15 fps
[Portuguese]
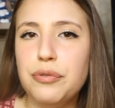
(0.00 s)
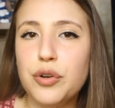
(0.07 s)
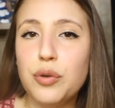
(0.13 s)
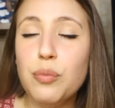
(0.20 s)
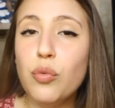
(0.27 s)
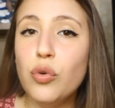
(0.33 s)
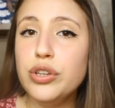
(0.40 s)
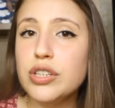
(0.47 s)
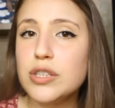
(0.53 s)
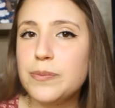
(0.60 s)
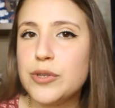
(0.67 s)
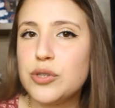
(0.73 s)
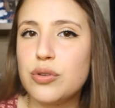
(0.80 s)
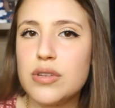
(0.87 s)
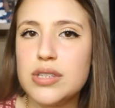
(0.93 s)
foram muitas
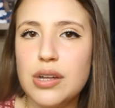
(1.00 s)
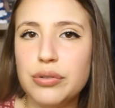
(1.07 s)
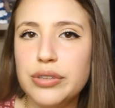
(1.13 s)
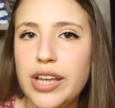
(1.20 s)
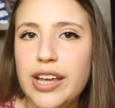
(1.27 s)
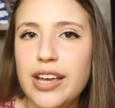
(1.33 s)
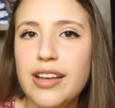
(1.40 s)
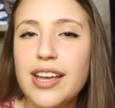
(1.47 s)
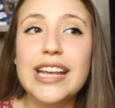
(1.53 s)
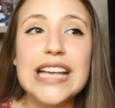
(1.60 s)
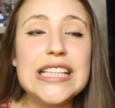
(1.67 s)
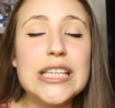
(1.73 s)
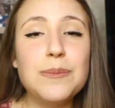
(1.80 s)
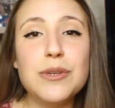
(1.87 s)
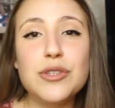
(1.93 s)
pessoas da aldeia e
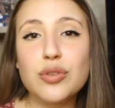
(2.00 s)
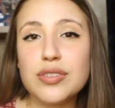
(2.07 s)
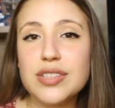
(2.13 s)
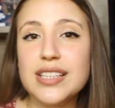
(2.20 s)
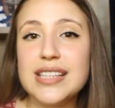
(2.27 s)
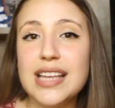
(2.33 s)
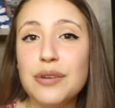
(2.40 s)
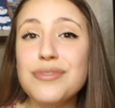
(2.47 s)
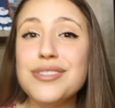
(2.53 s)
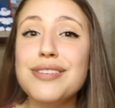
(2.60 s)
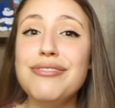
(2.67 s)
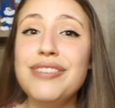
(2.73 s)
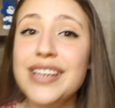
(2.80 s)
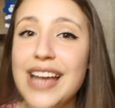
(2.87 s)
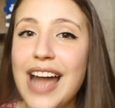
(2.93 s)
essas pessoas quiseram se
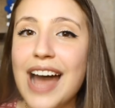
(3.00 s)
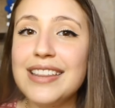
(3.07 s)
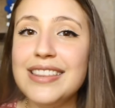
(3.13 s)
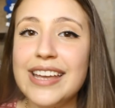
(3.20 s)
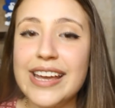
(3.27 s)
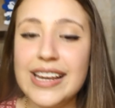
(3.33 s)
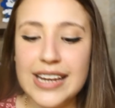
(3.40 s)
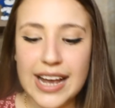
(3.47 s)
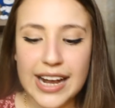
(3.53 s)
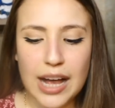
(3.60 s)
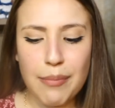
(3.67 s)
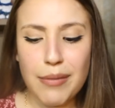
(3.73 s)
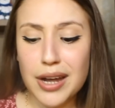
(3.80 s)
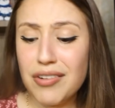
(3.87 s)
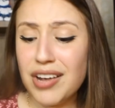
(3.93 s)
vingar dele e
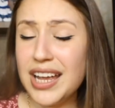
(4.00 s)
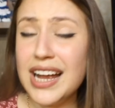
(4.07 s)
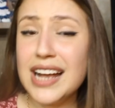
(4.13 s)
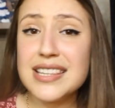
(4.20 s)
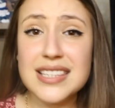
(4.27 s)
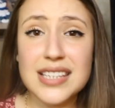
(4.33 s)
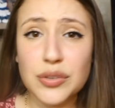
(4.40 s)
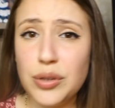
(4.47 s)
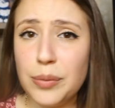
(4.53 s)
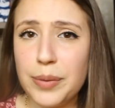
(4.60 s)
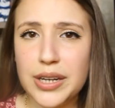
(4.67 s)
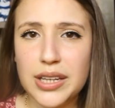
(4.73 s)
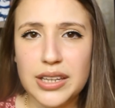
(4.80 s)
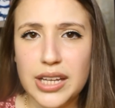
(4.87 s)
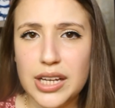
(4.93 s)
acabaram arregaçando a
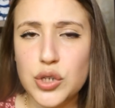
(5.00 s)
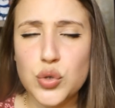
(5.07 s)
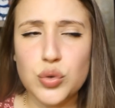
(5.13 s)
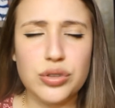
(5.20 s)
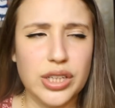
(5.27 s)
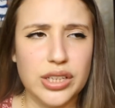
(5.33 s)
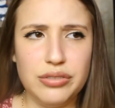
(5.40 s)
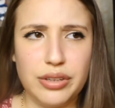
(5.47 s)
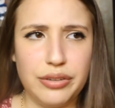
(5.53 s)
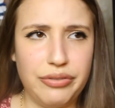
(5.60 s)
perna dele, chutando,